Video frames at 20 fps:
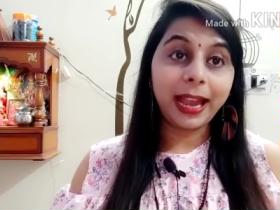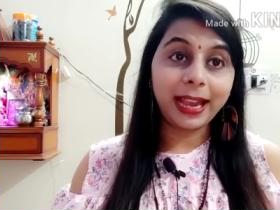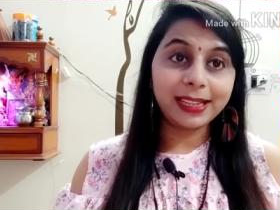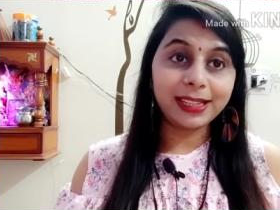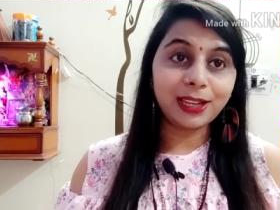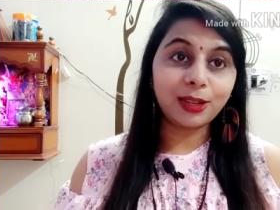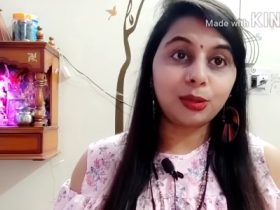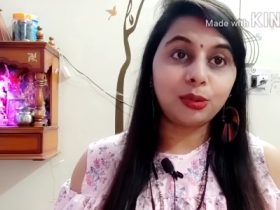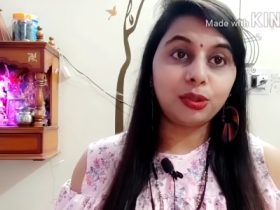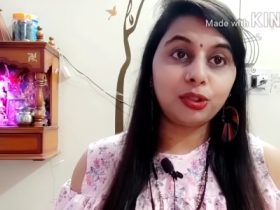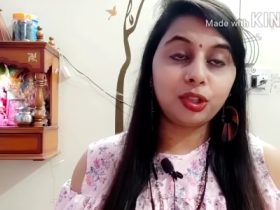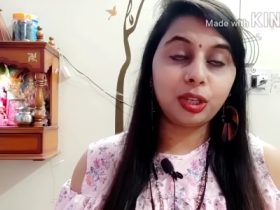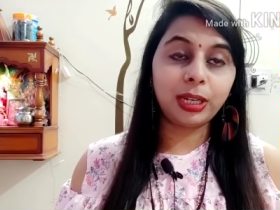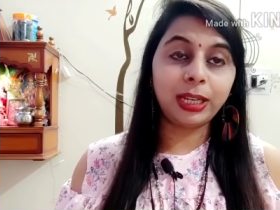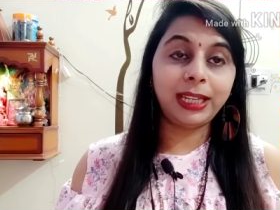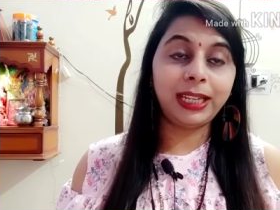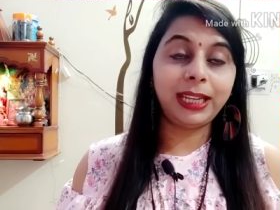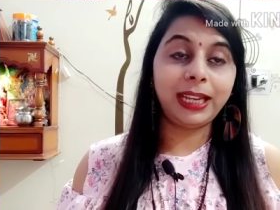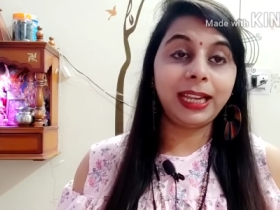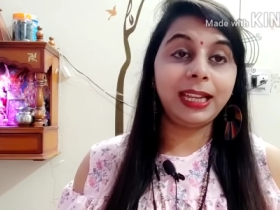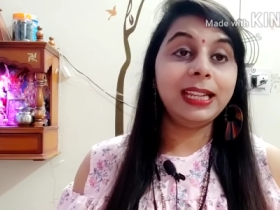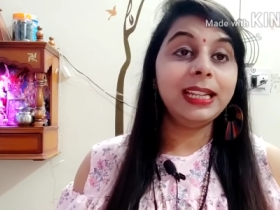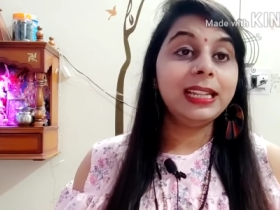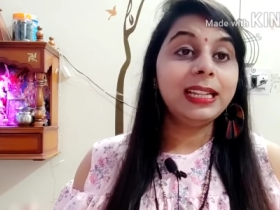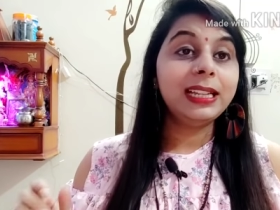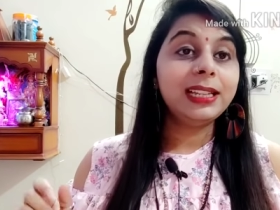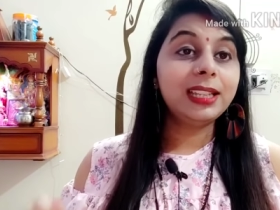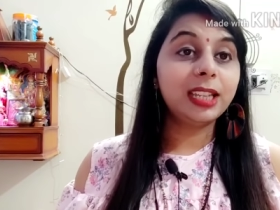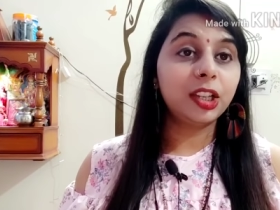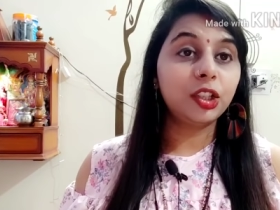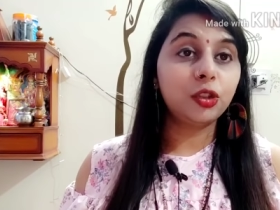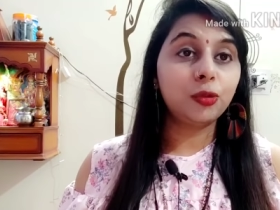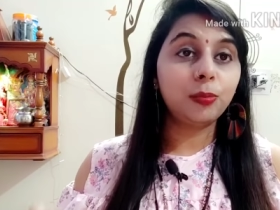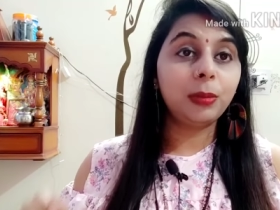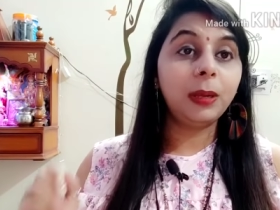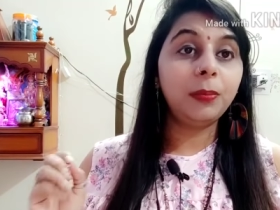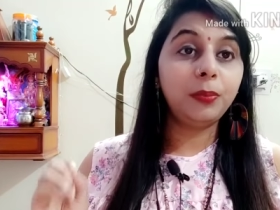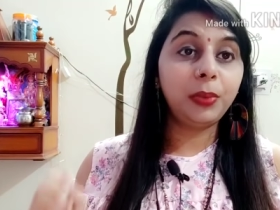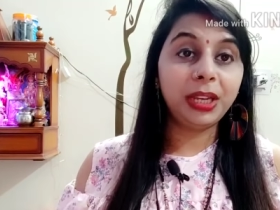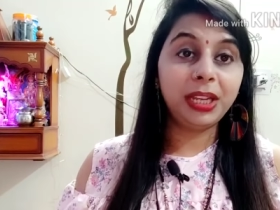ऐसा कुछ नहीं है सच
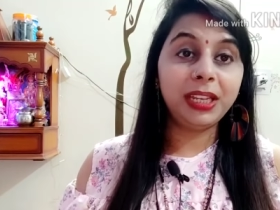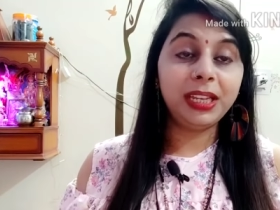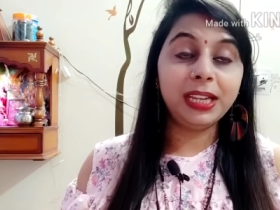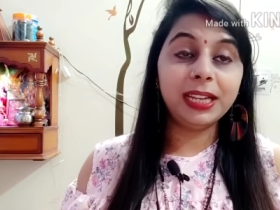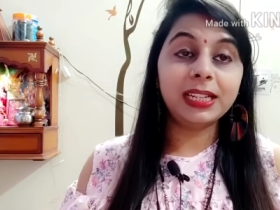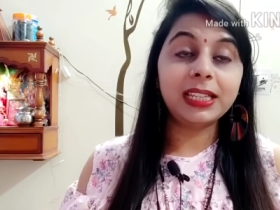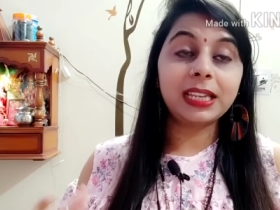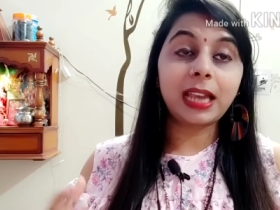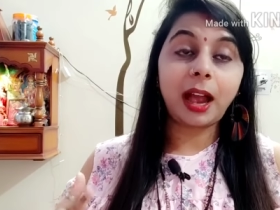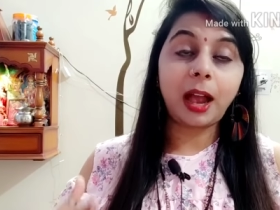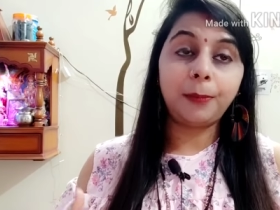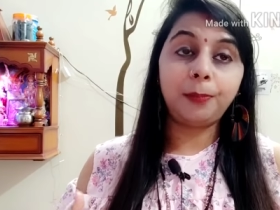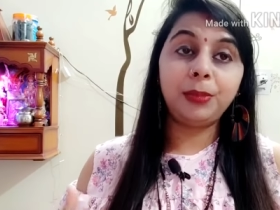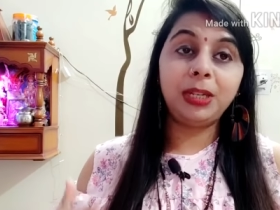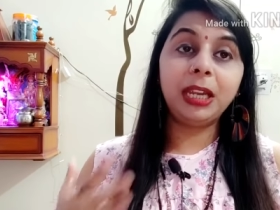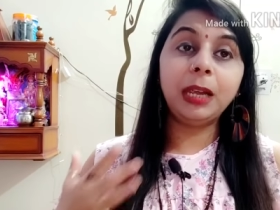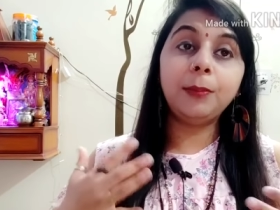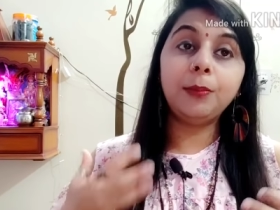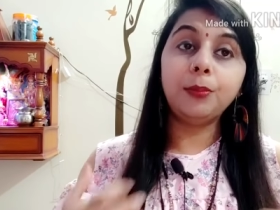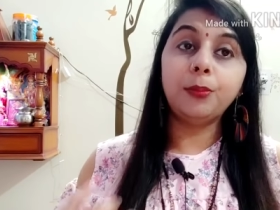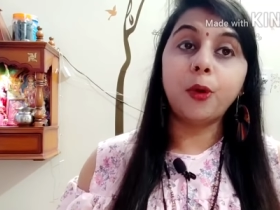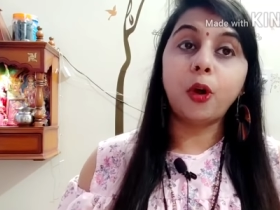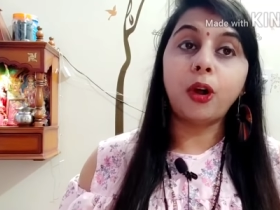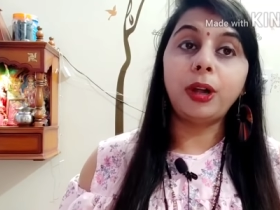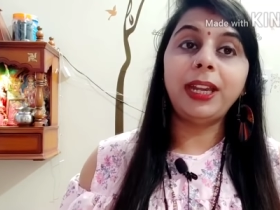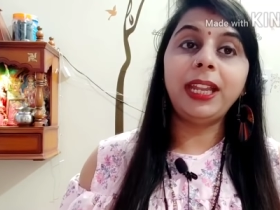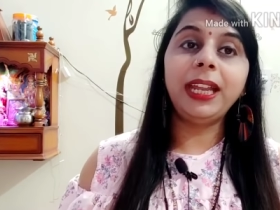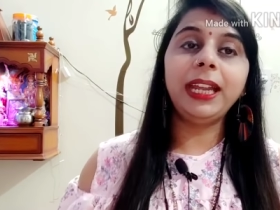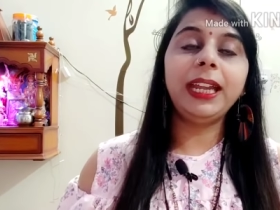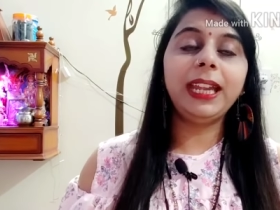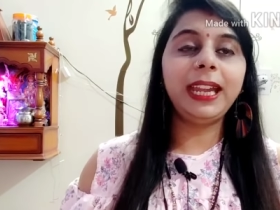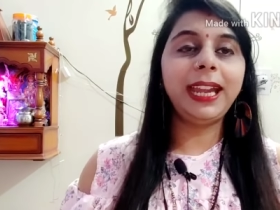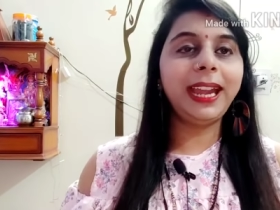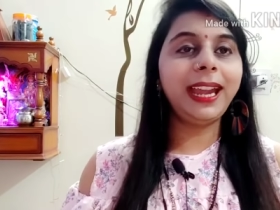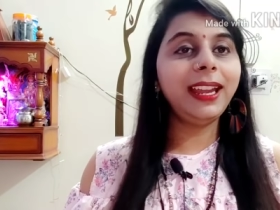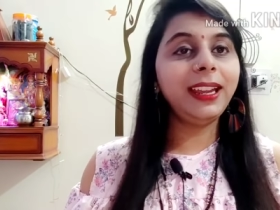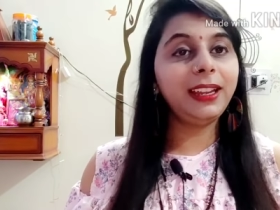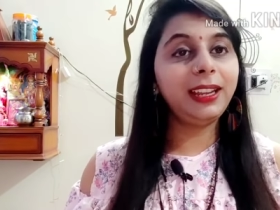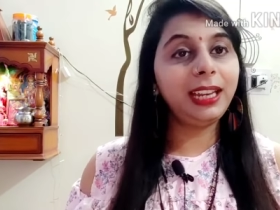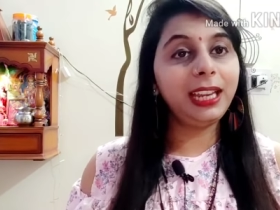में पीरियड्स आपकी एक बॉडी की
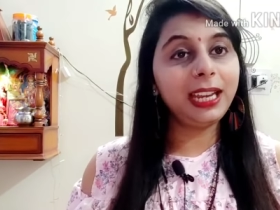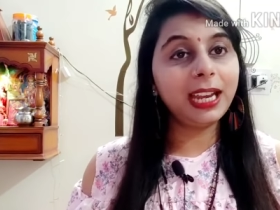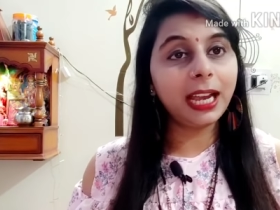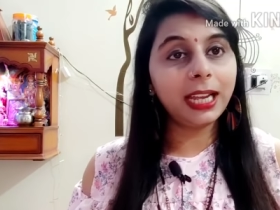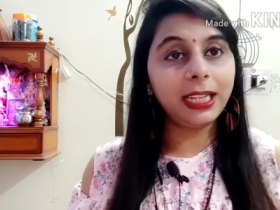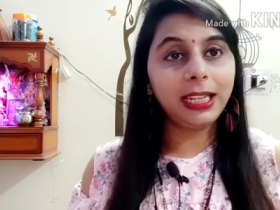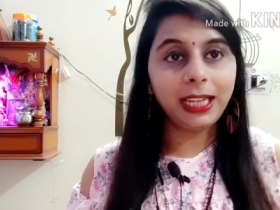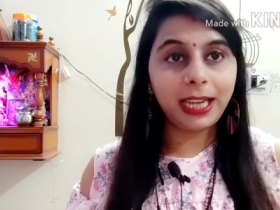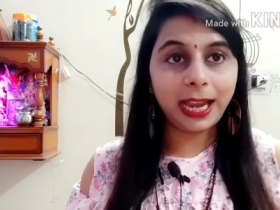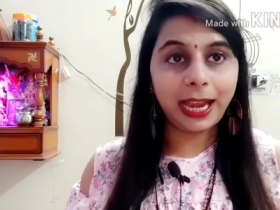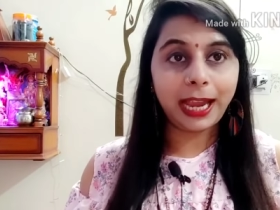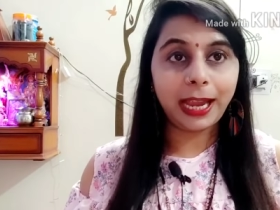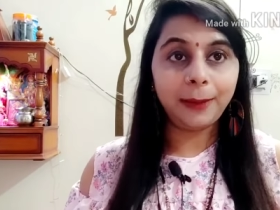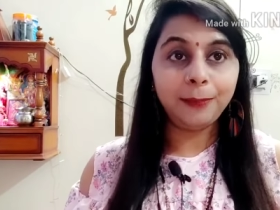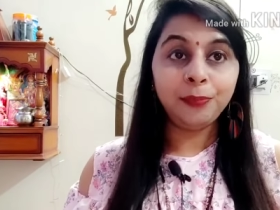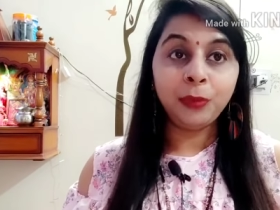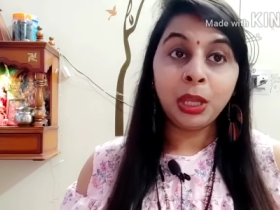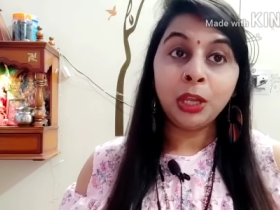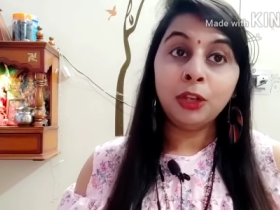एक क्रिया ही है